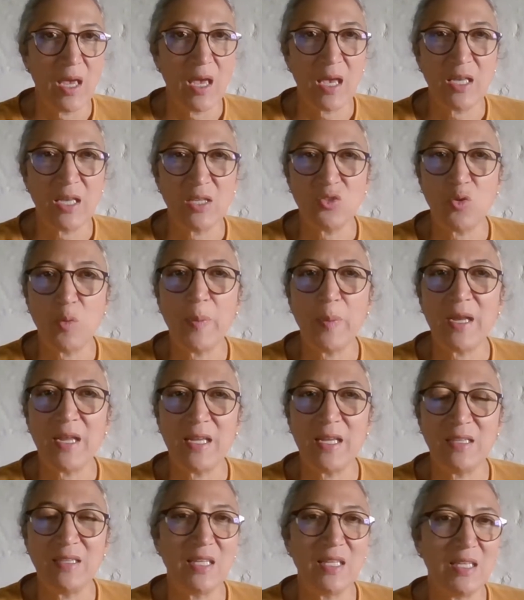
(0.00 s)
Esto para
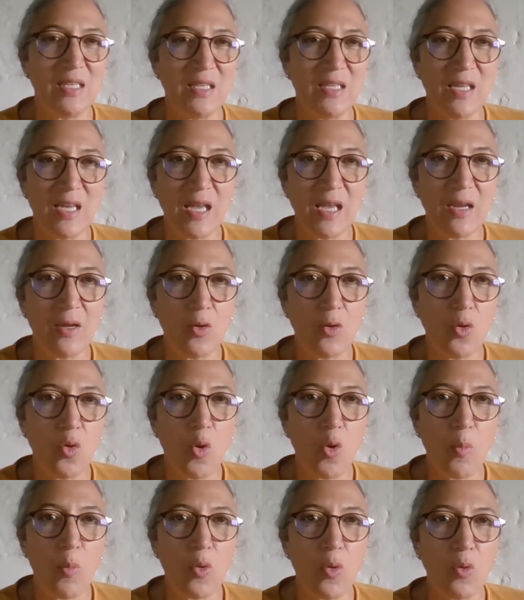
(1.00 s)
entender
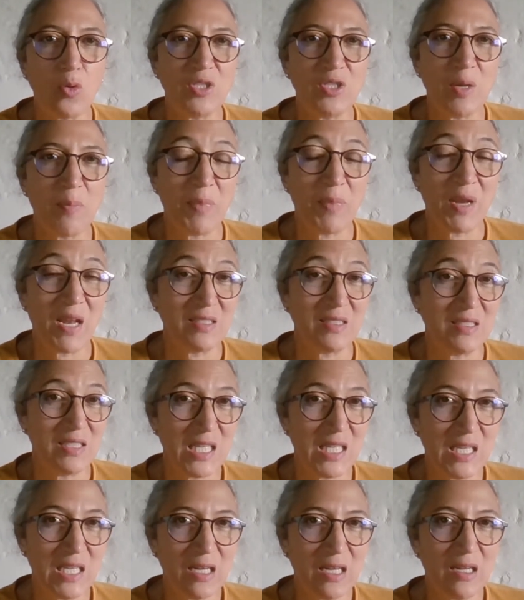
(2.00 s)
cómo se
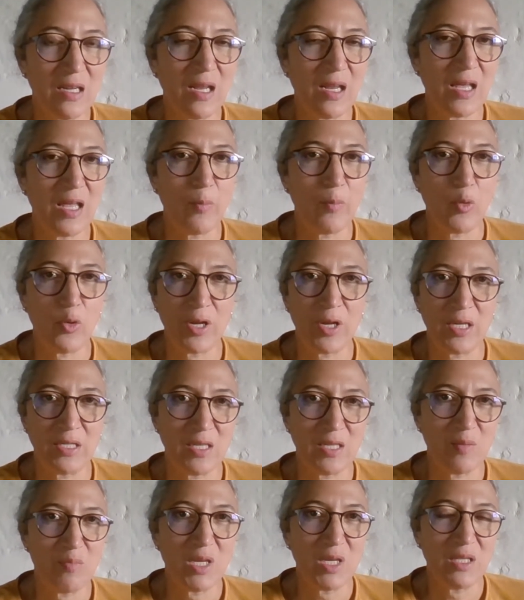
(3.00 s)
practica la
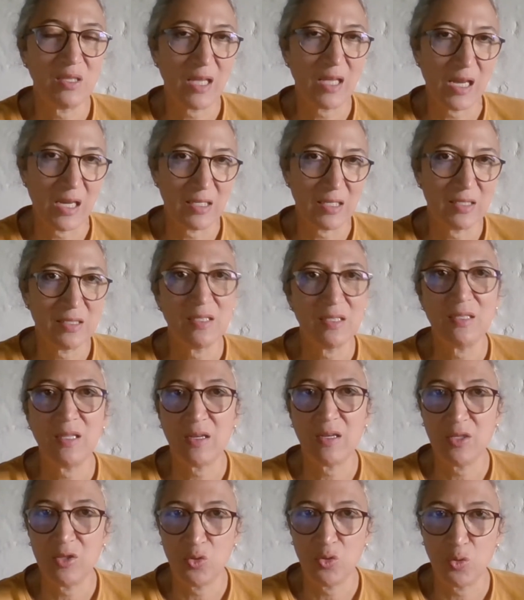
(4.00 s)
democracia ambiental en este
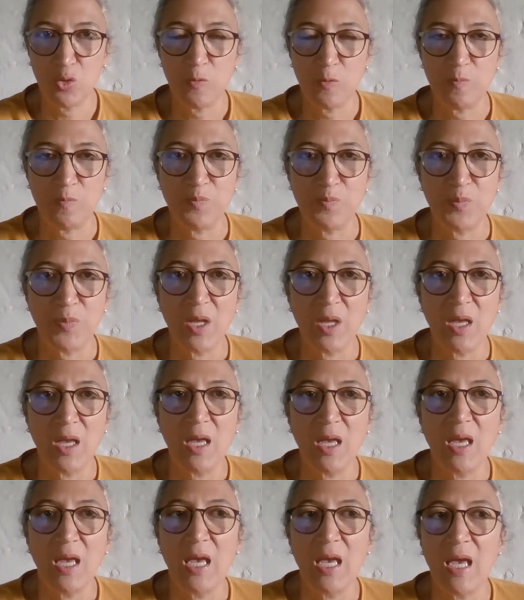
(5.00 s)
territorio.
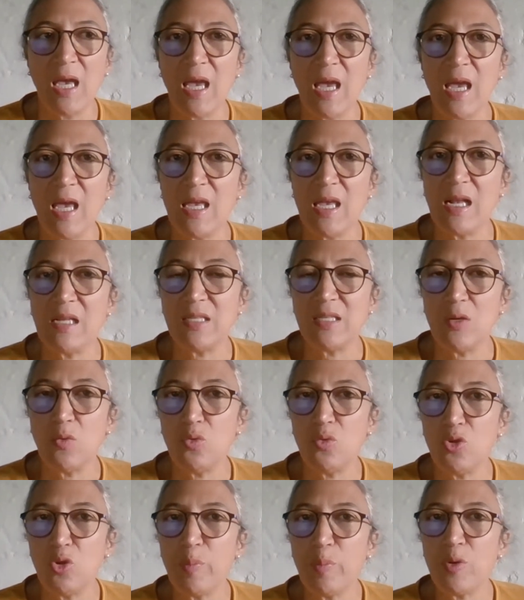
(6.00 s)
Eh, y el
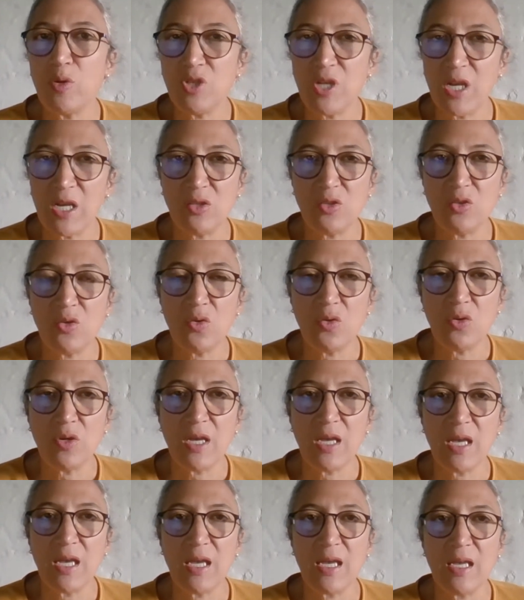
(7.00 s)
segundo proyecto
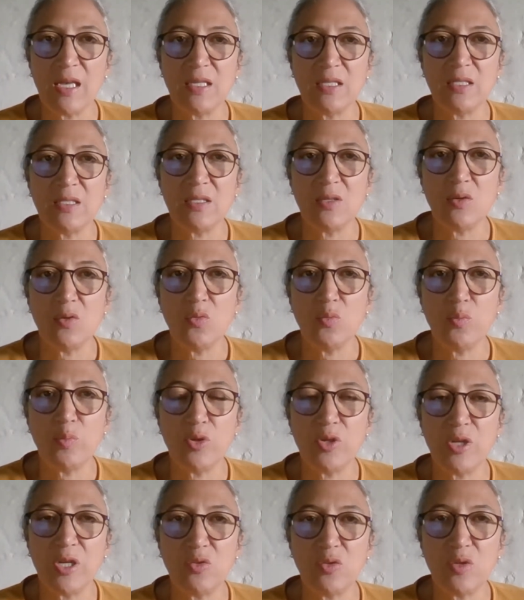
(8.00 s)
es un
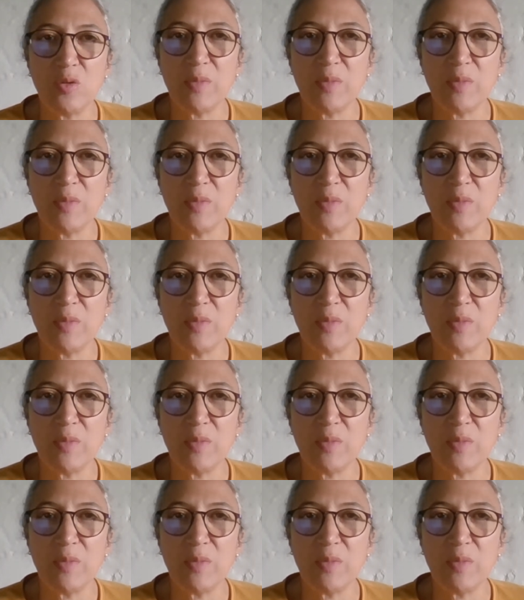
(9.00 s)
proyecto de